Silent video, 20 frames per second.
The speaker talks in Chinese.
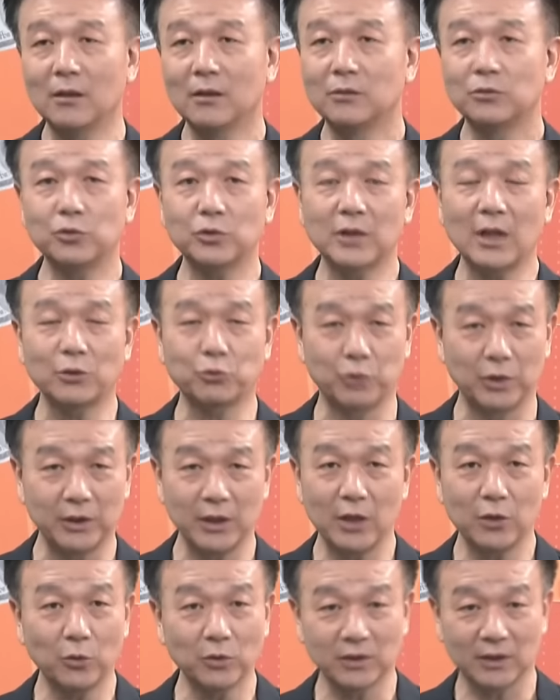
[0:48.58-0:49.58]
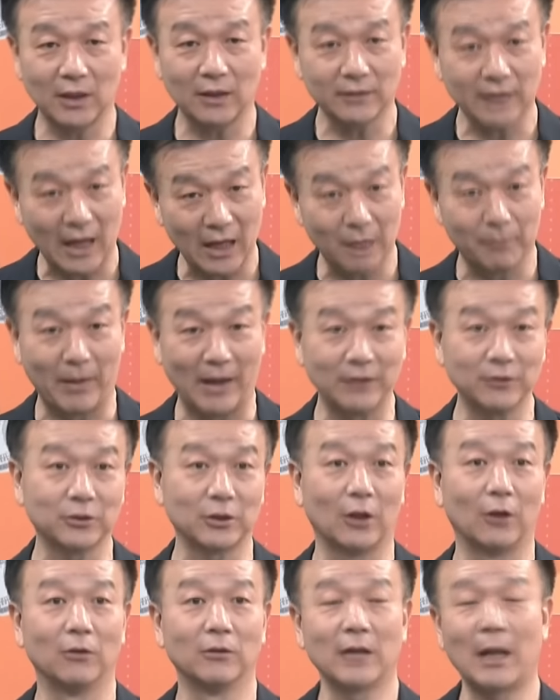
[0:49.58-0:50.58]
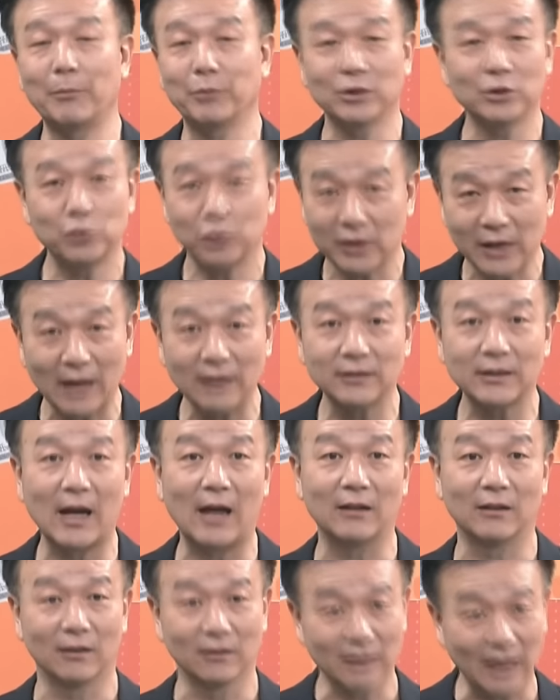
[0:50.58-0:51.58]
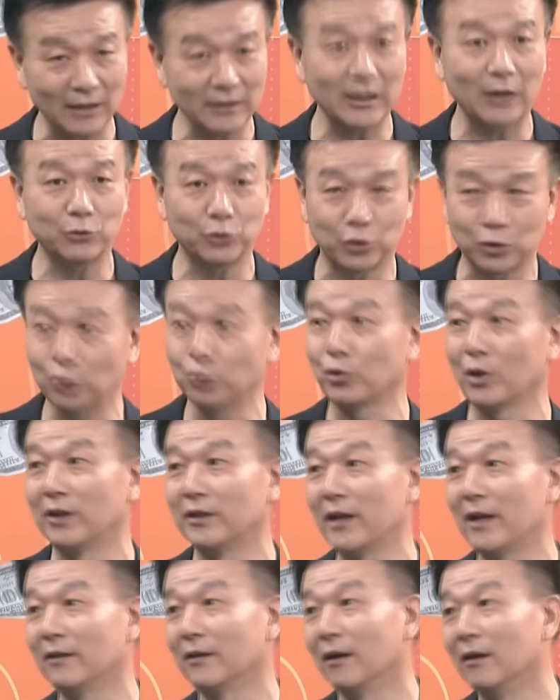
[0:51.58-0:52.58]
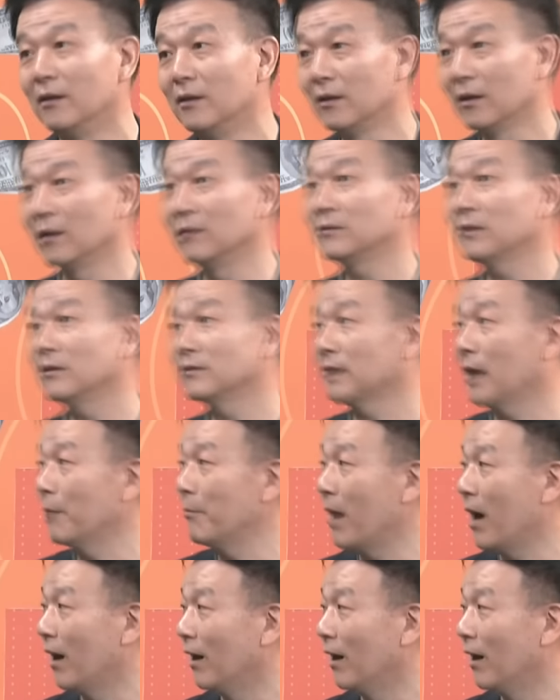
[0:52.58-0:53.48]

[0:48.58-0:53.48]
就像水电公司要带一个扳手，他不是去干架的，他是要去修水电的，很正常嘛，很正